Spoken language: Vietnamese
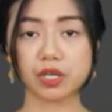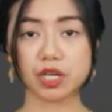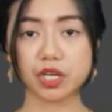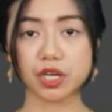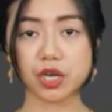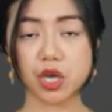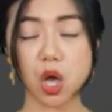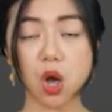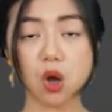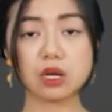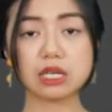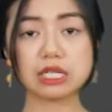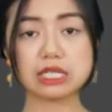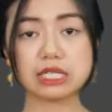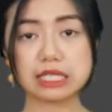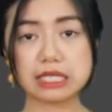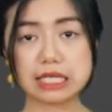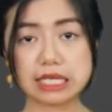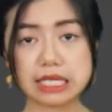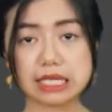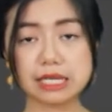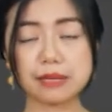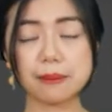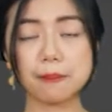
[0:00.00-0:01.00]

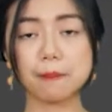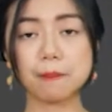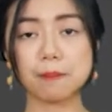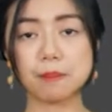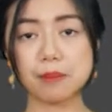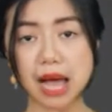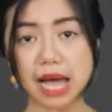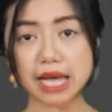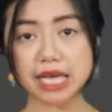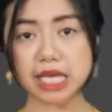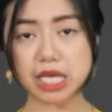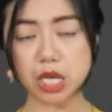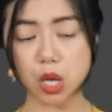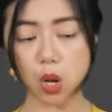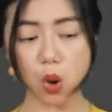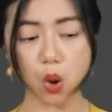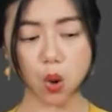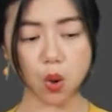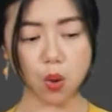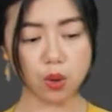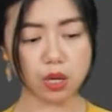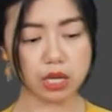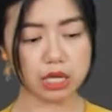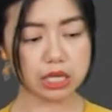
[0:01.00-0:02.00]
Gyeongshin Bio
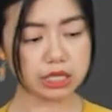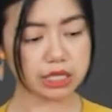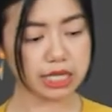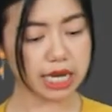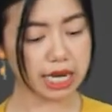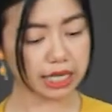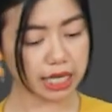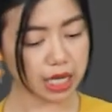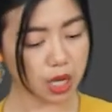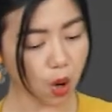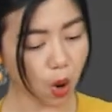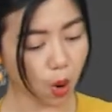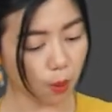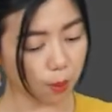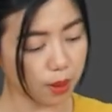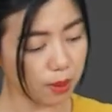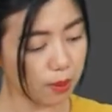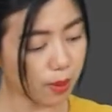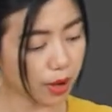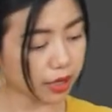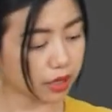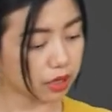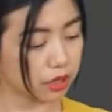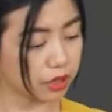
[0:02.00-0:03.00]
trên cái hộp đó
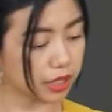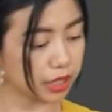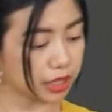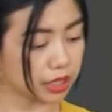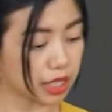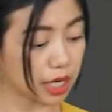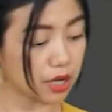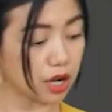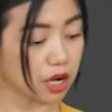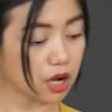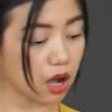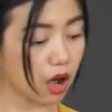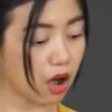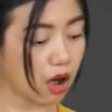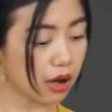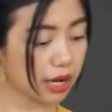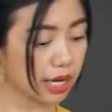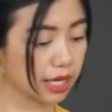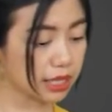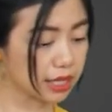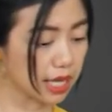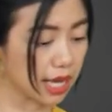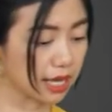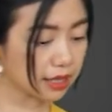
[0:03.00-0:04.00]
mọi người thì nó có
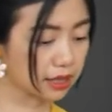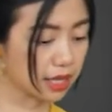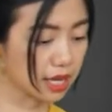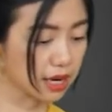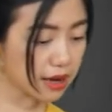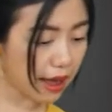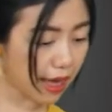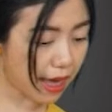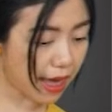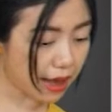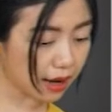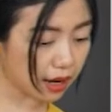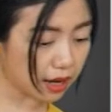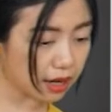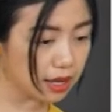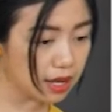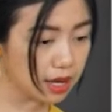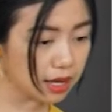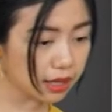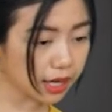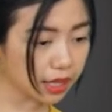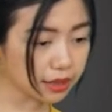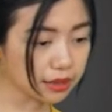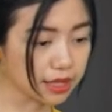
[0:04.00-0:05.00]
cái tên tiếng Hàn
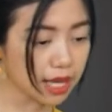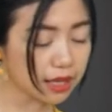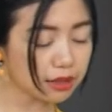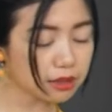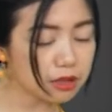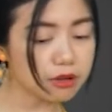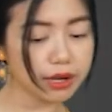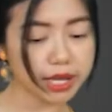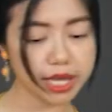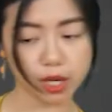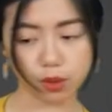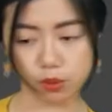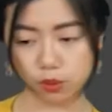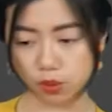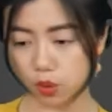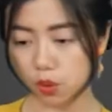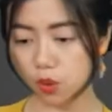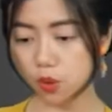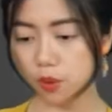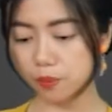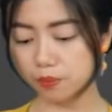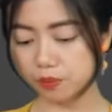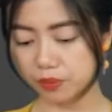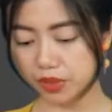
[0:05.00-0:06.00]
cái tên thương hiệu
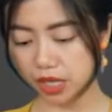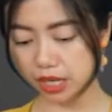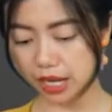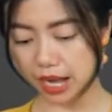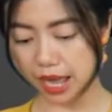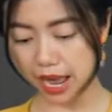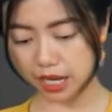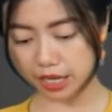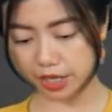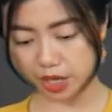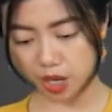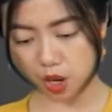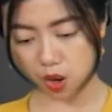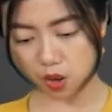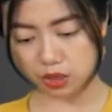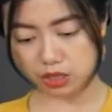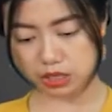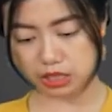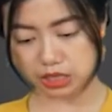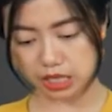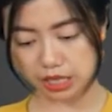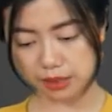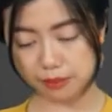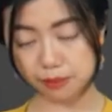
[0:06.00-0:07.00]
luôn là
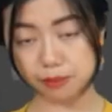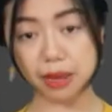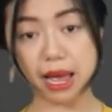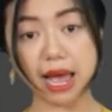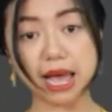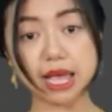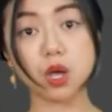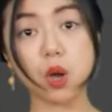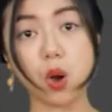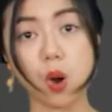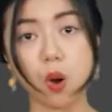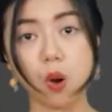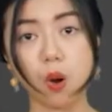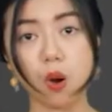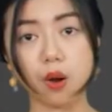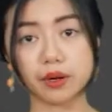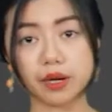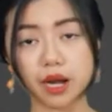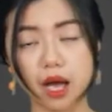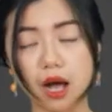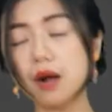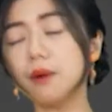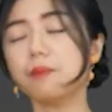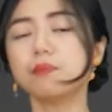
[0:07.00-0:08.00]
Gyeongshin Bio
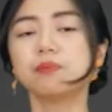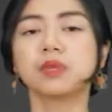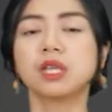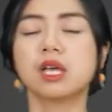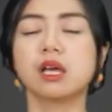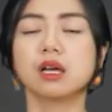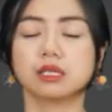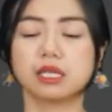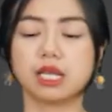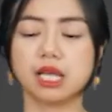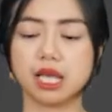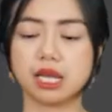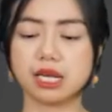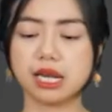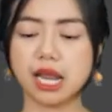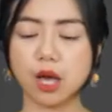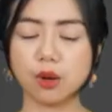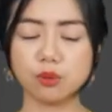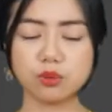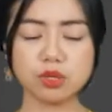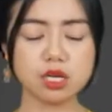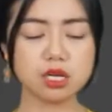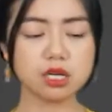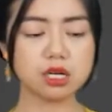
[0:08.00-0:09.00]
đó thì nếu
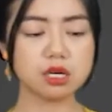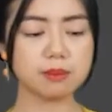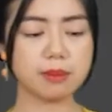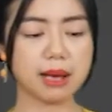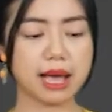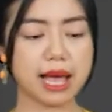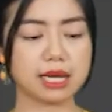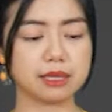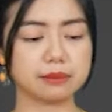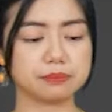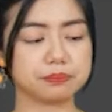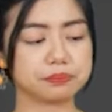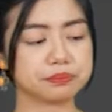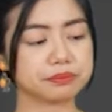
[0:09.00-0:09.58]
như mà